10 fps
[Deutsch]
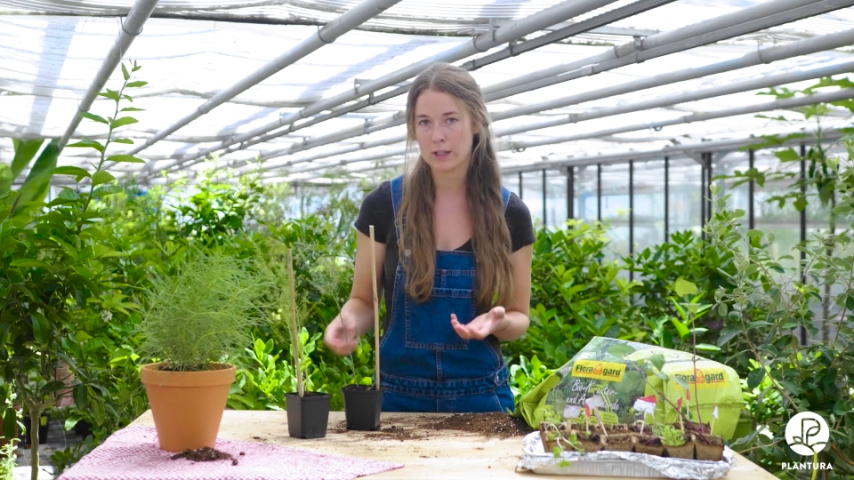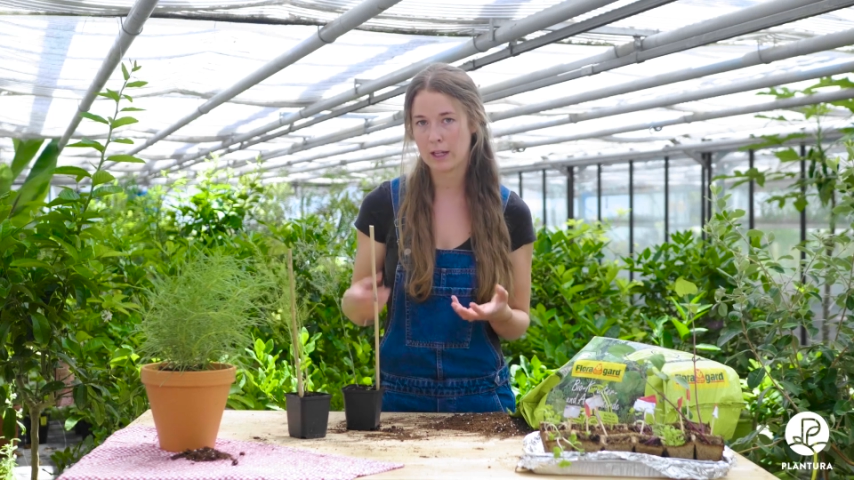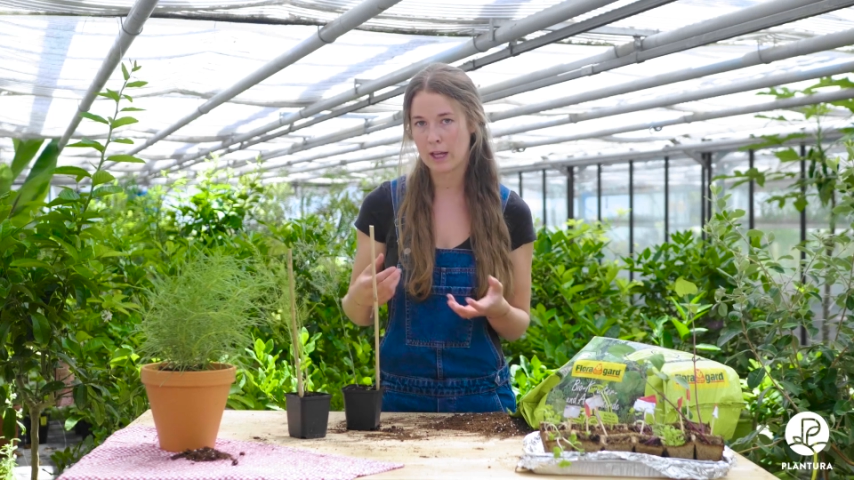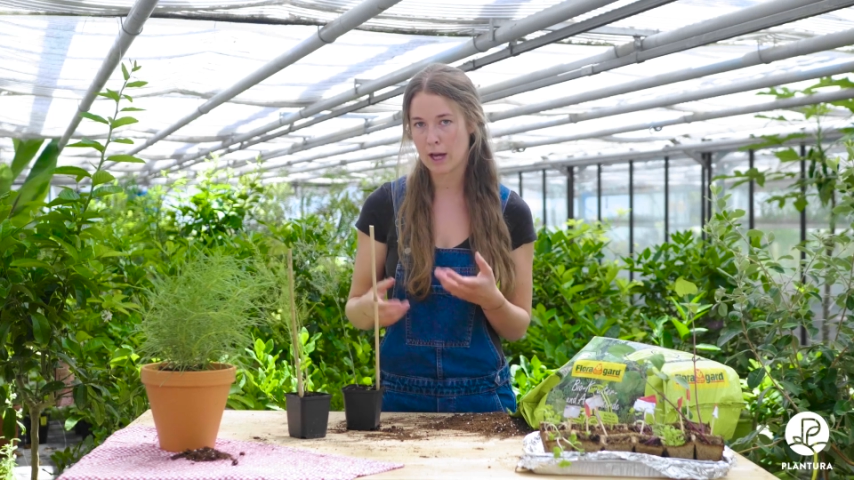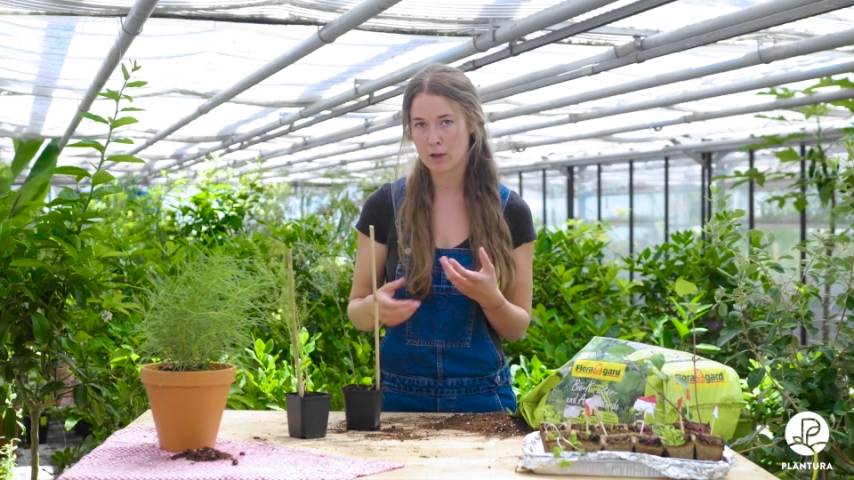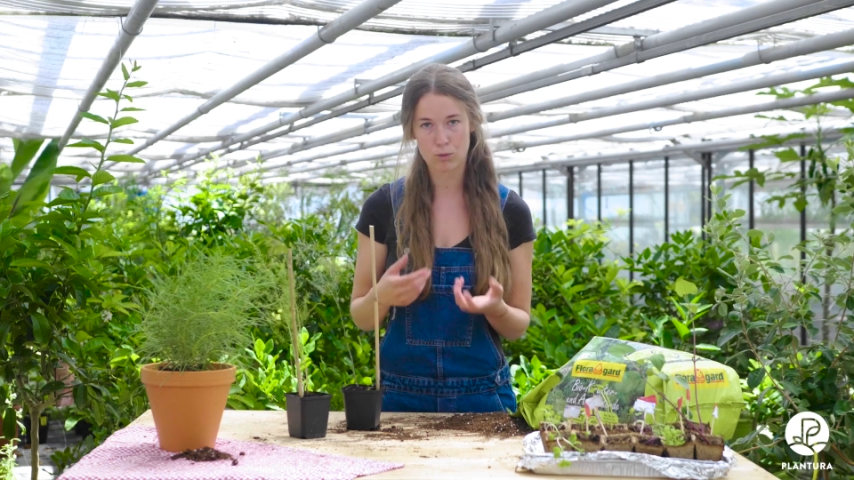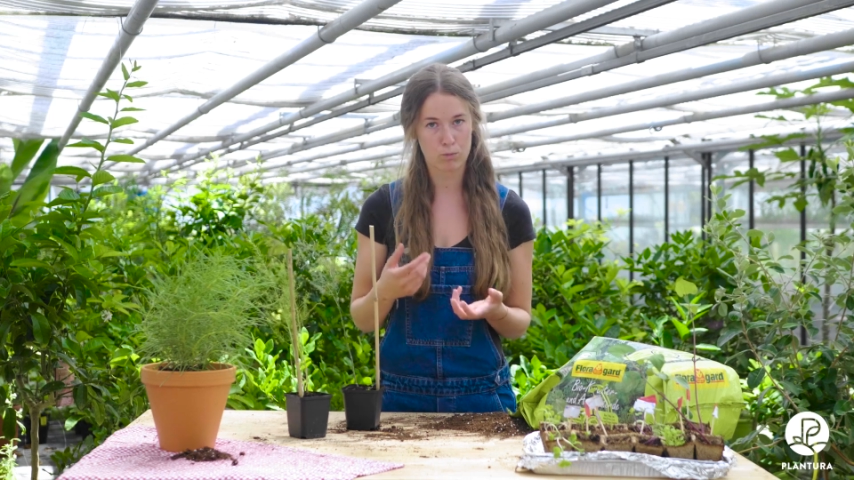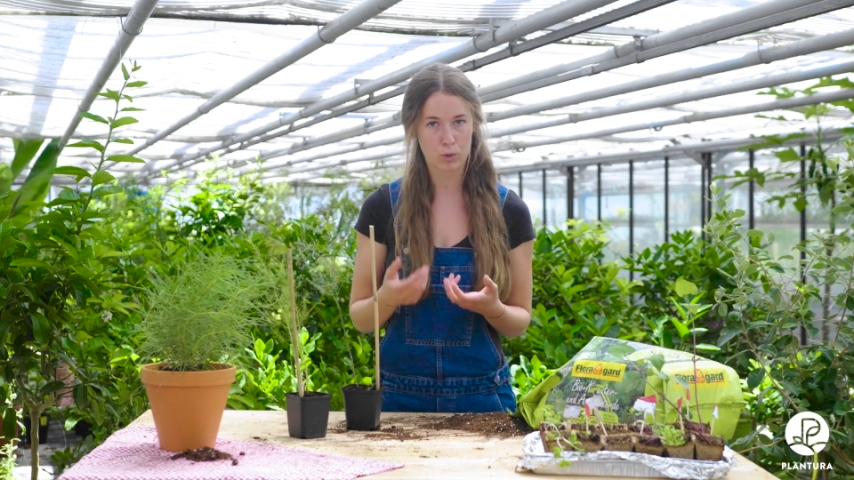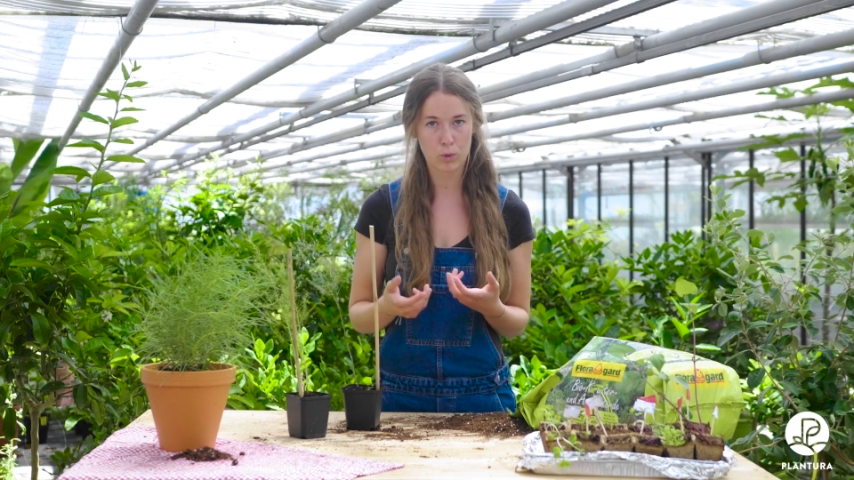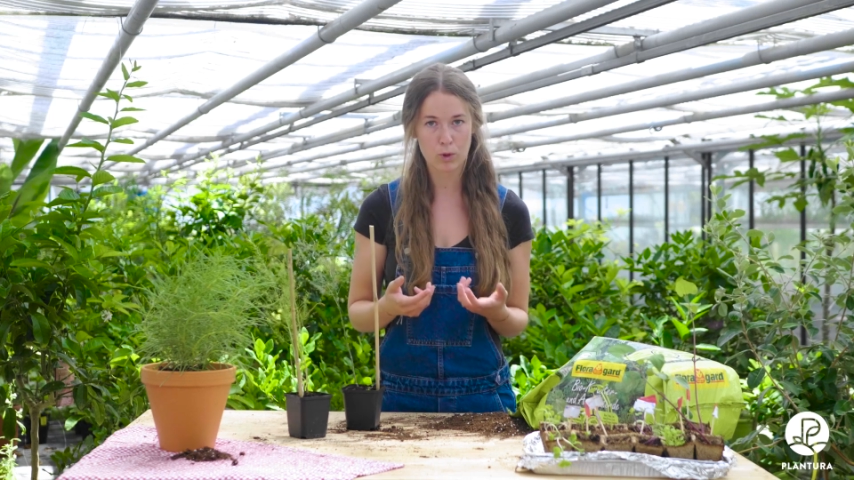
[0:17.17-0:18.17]
die eher so
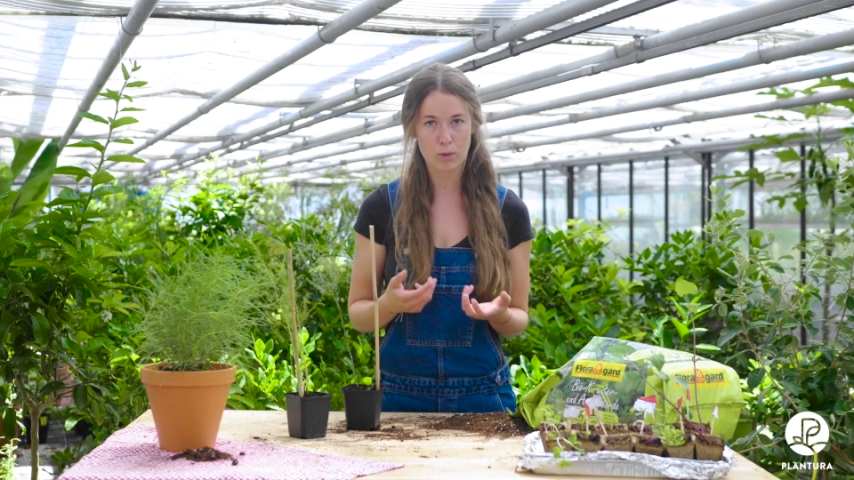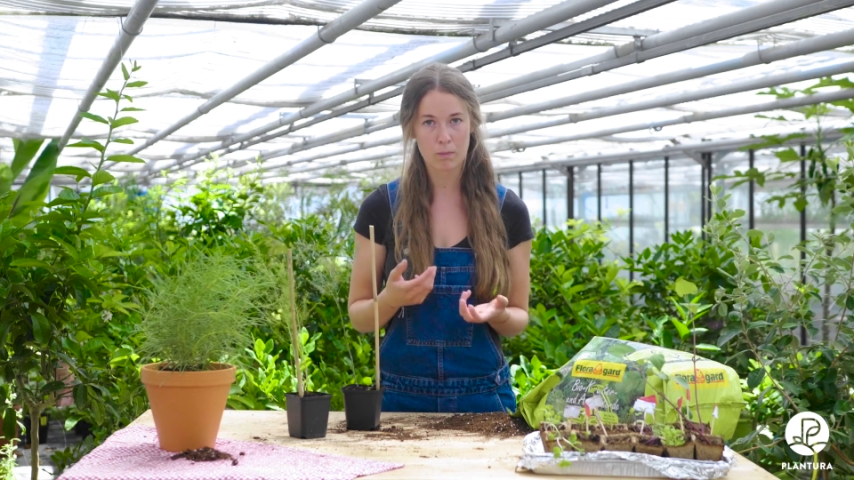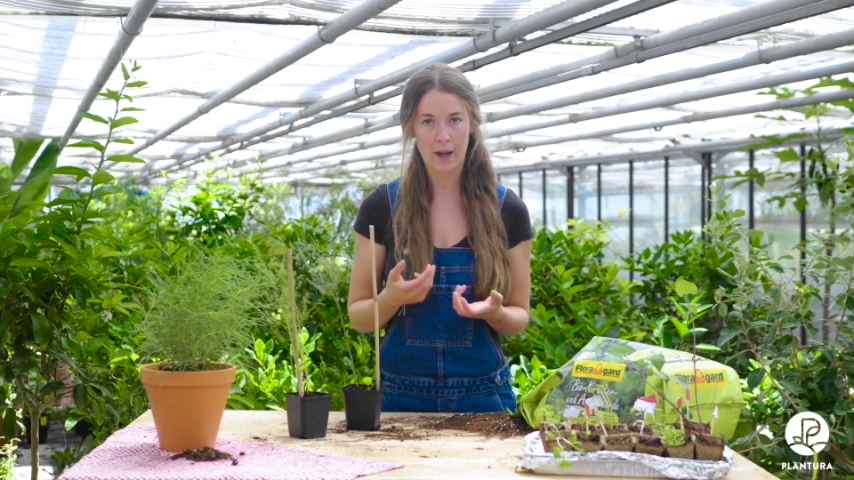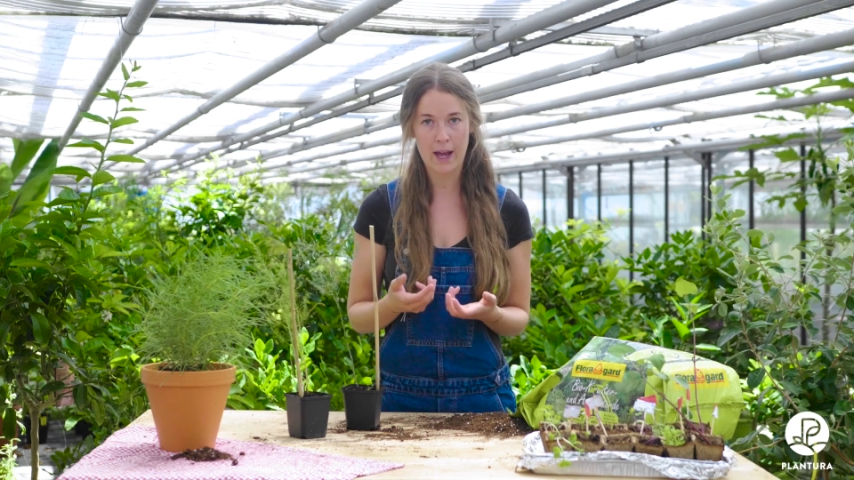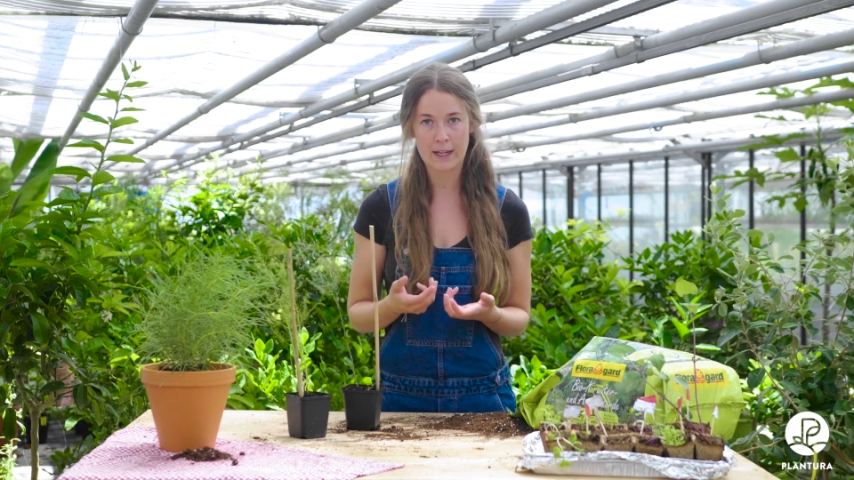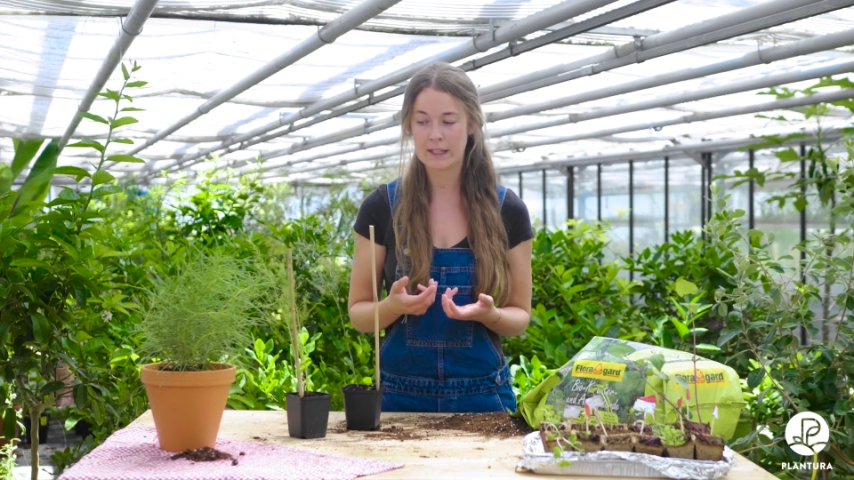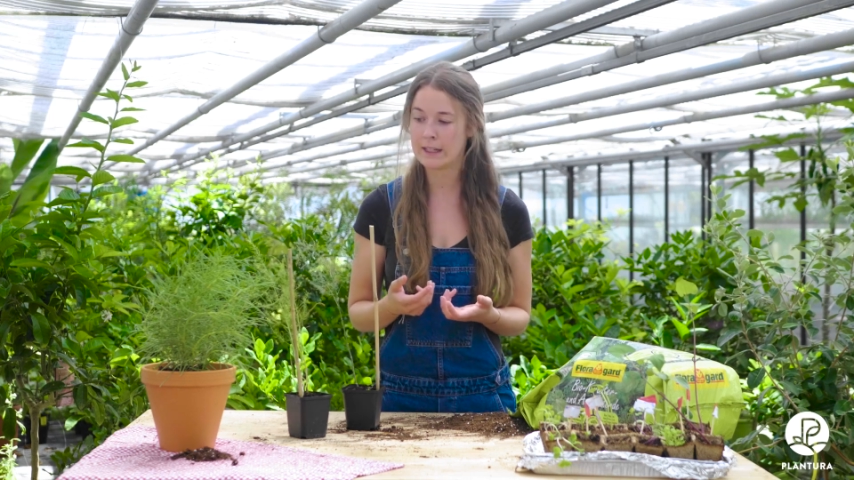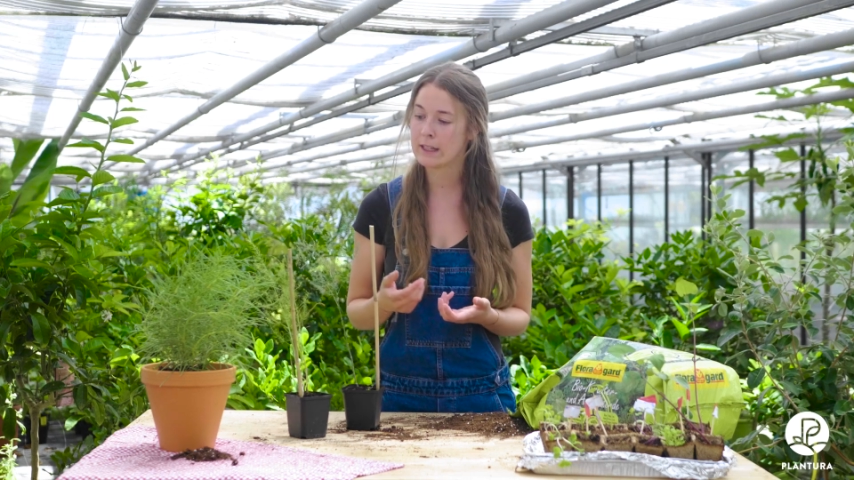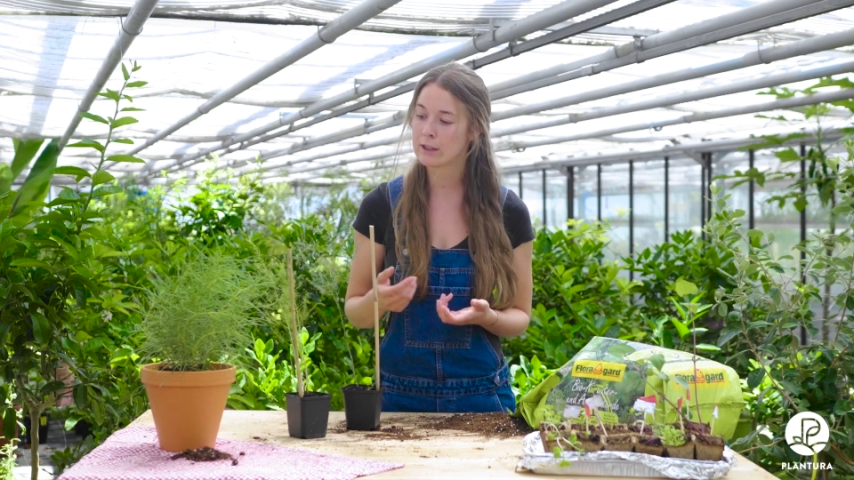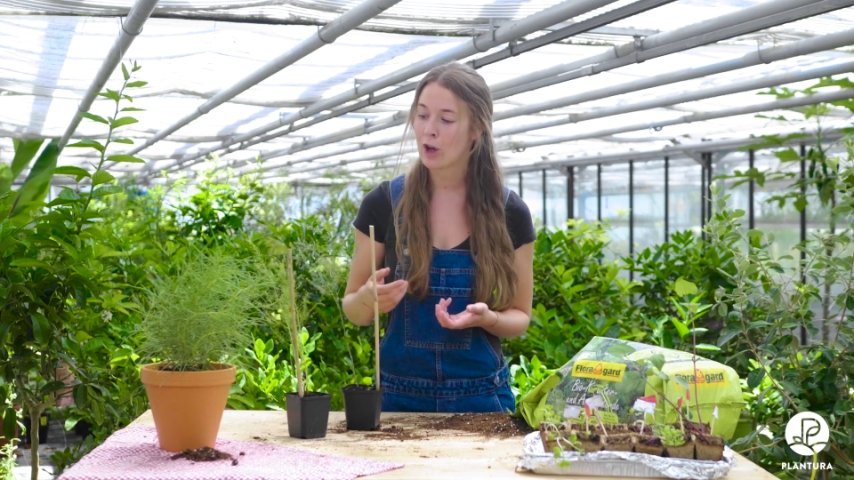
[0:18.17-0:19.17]
im grünen Bereich
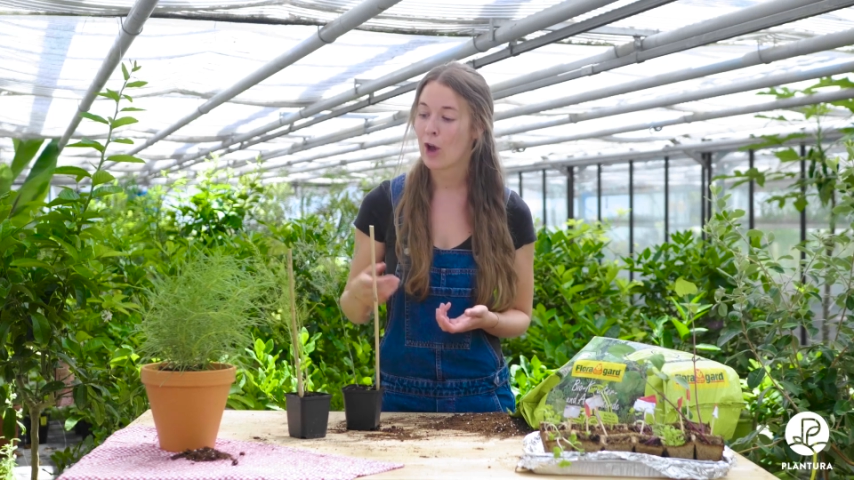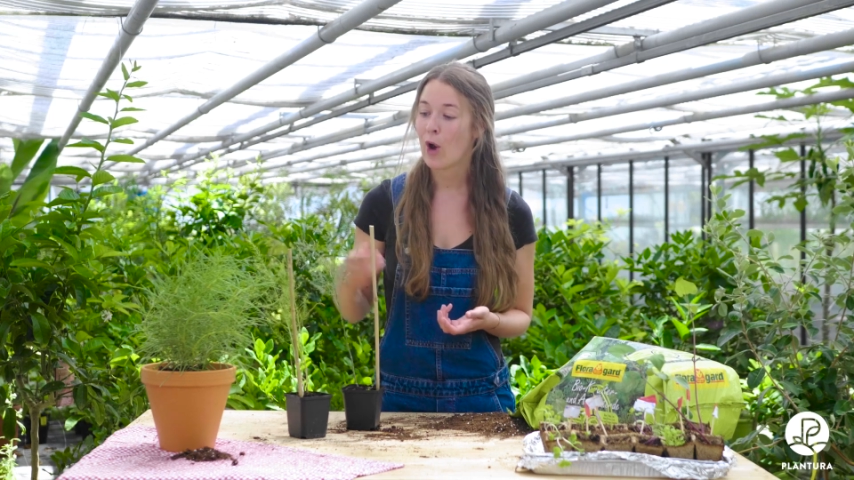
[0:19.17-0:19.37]
liegt.